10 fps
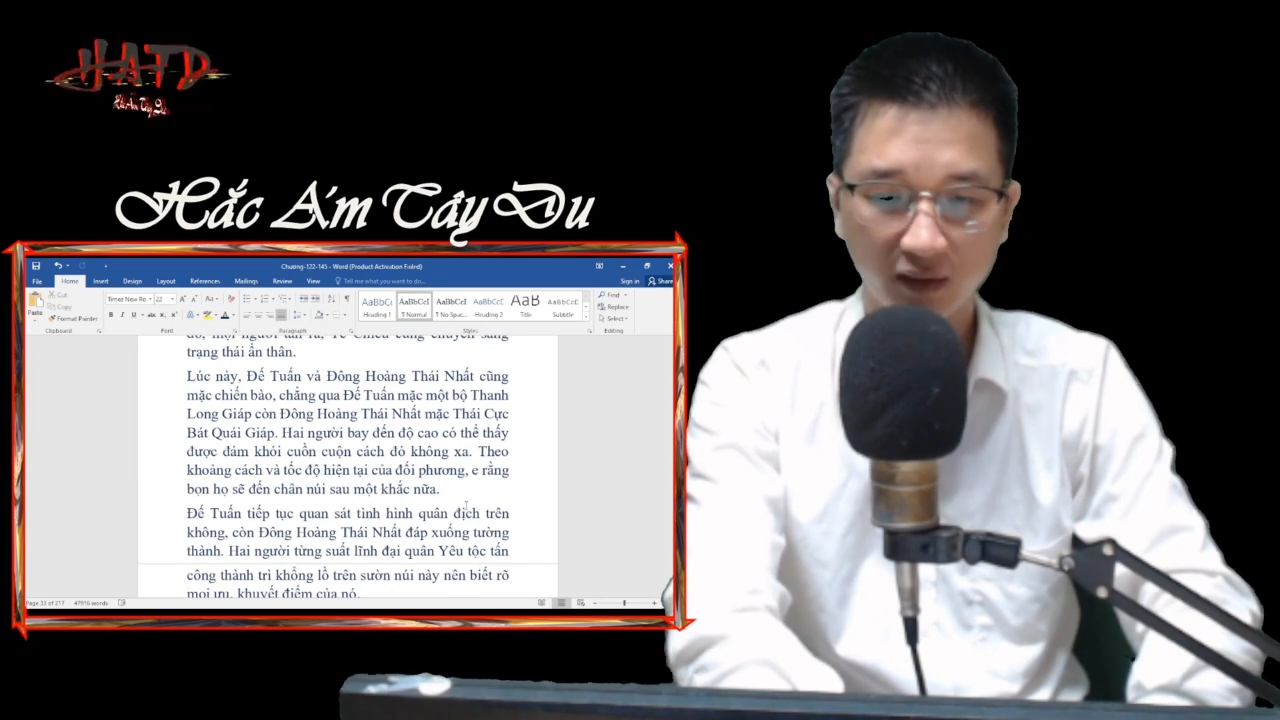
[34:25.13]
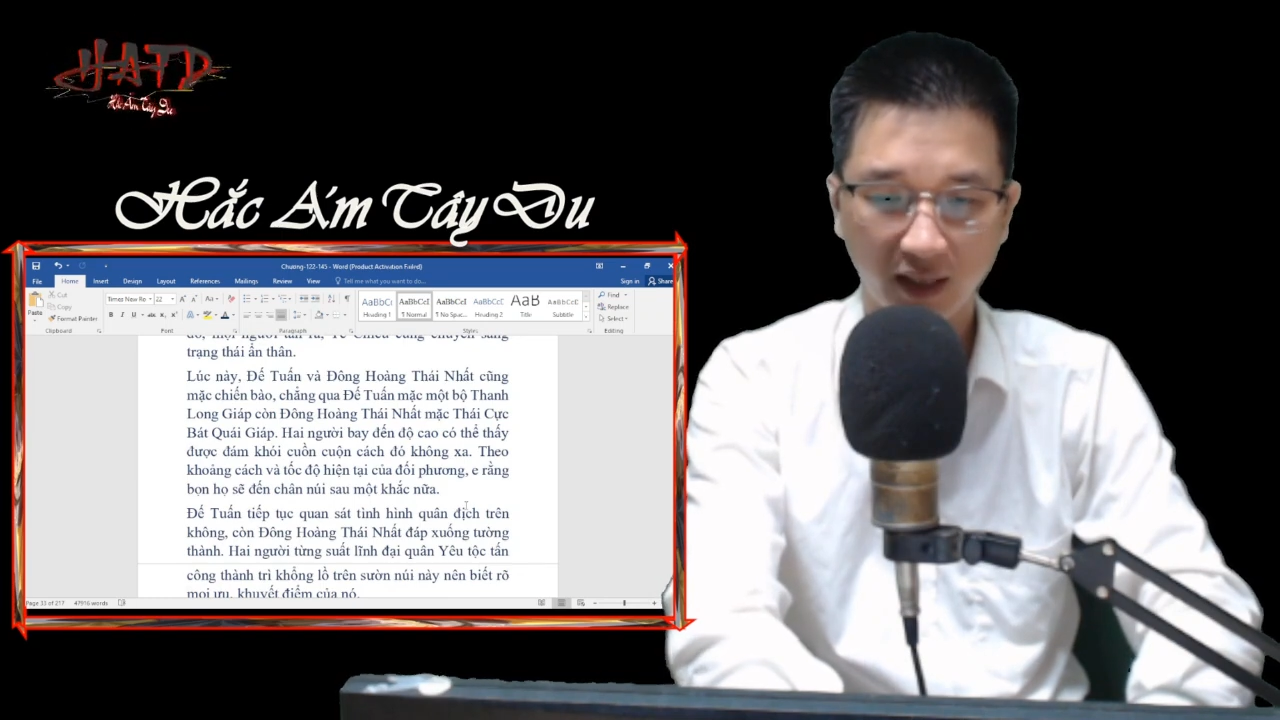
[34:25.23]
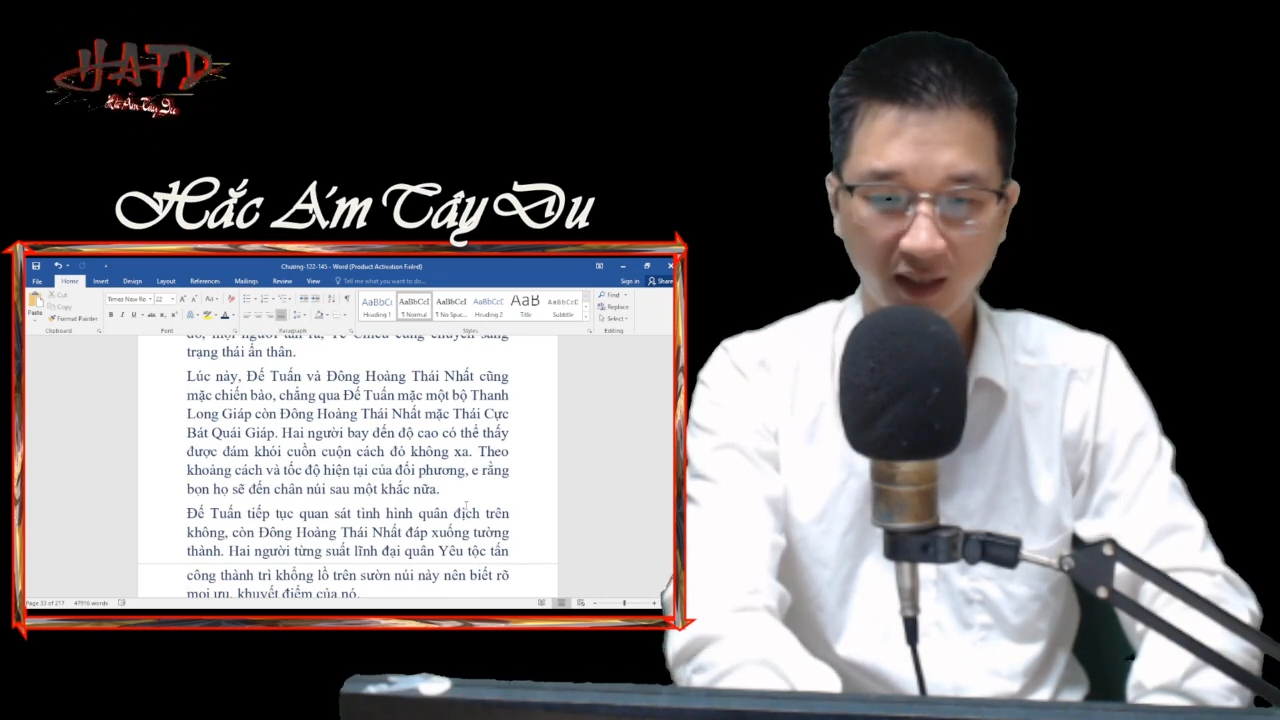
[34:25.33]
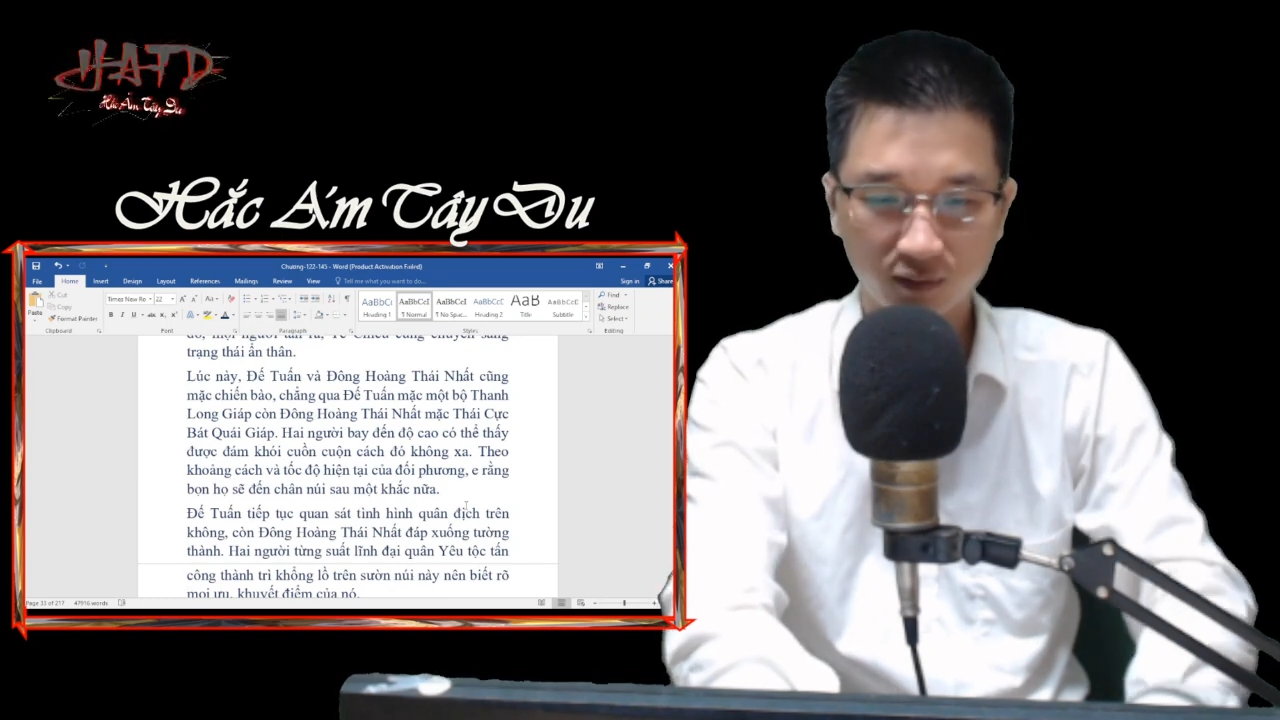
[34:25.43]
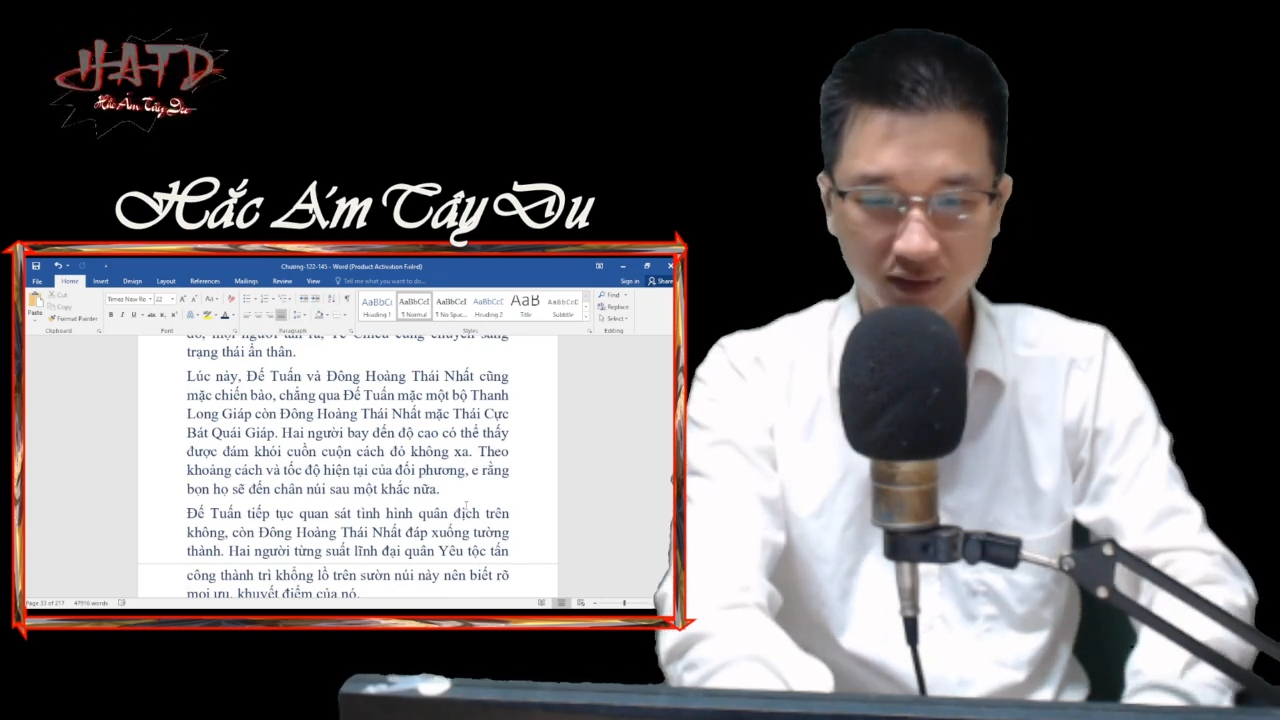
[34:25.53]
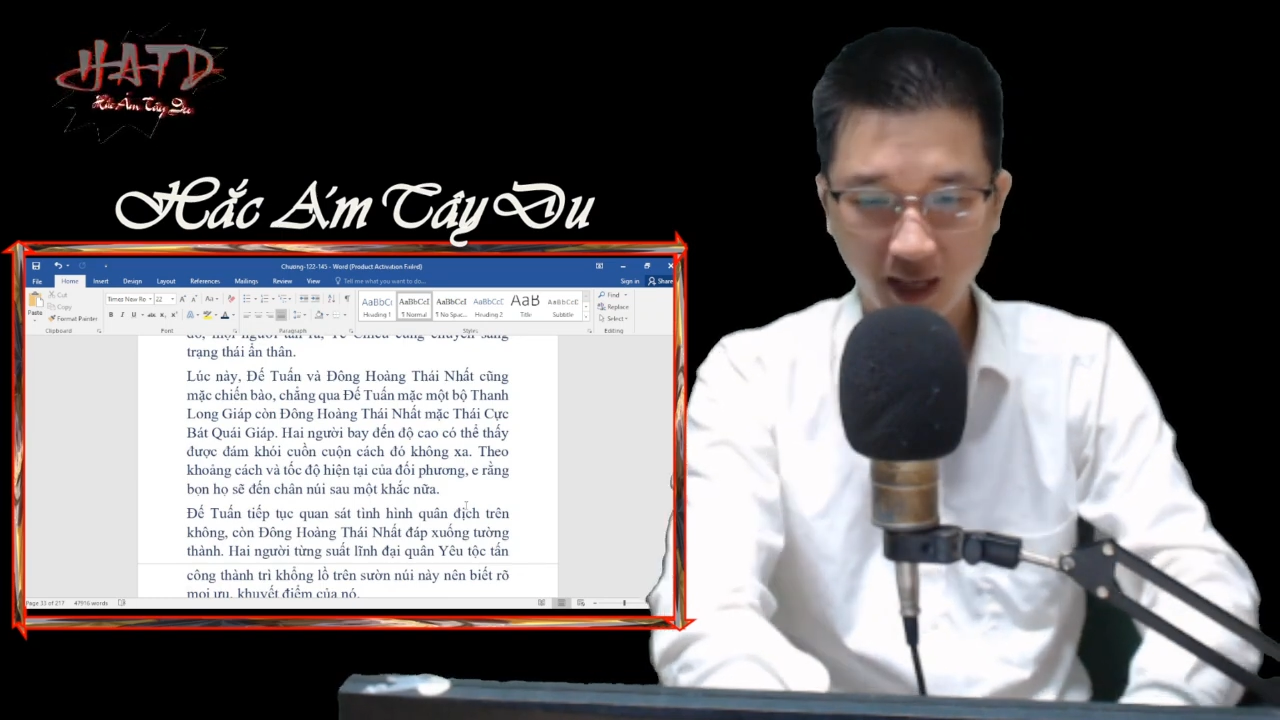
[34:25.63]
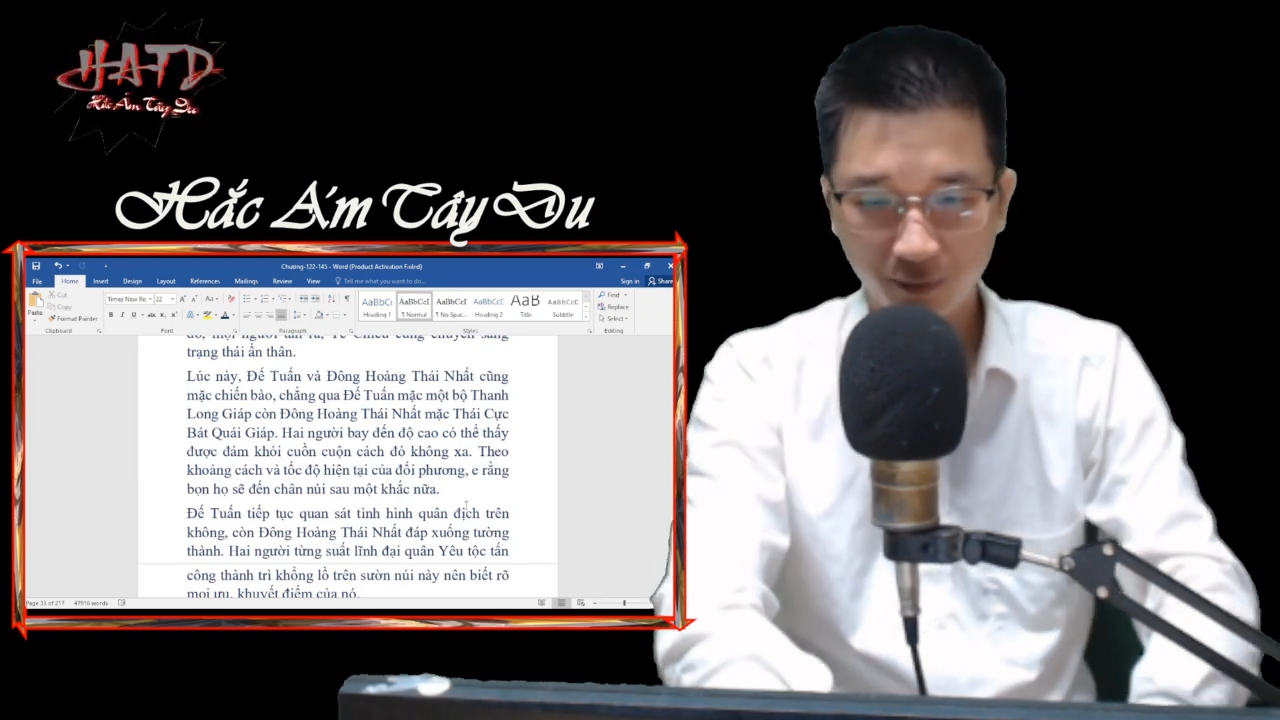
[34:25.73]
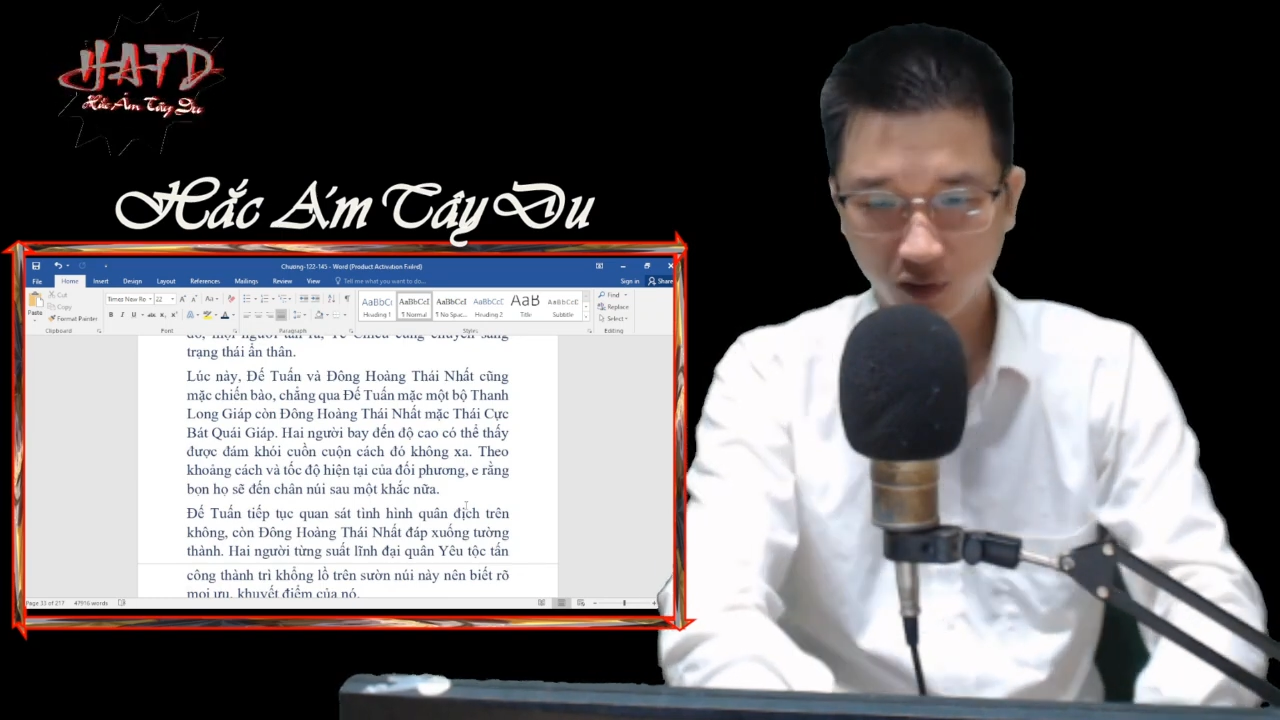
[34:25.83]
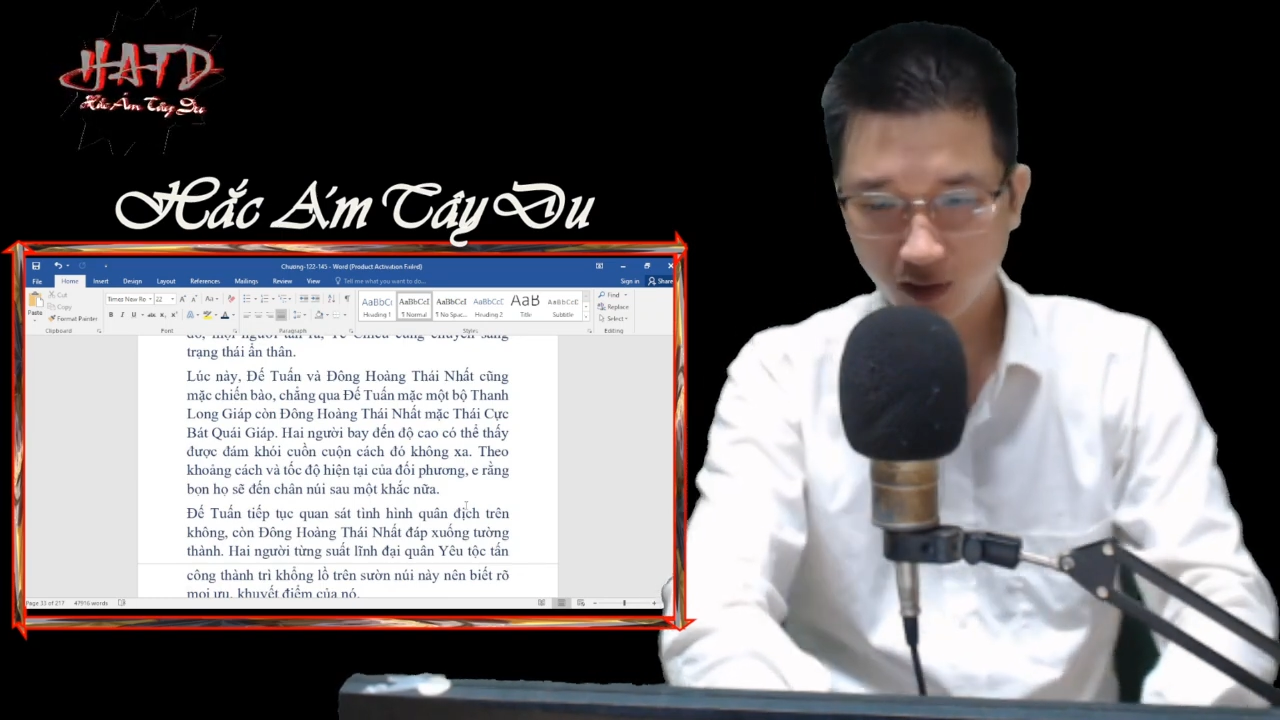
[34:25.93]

thành lòng giáp của